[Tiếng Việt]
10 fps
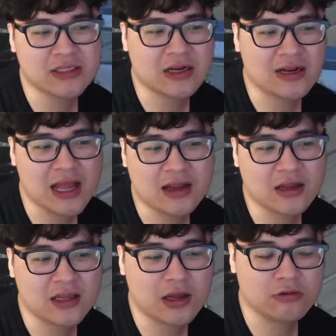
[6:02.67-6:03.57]
la các
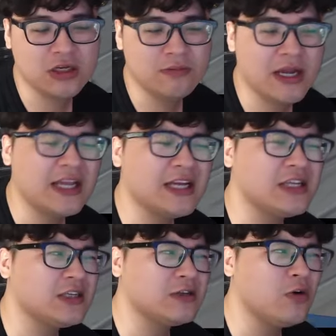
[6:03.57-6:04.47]
kiểu như mấy anh em
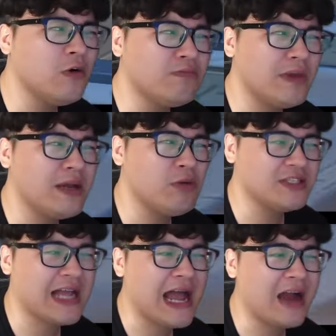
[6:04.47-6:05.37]
trên group mấy buổi
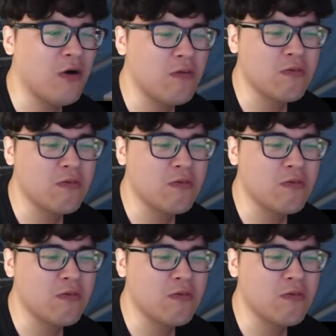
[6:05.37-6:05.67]
sáng hôm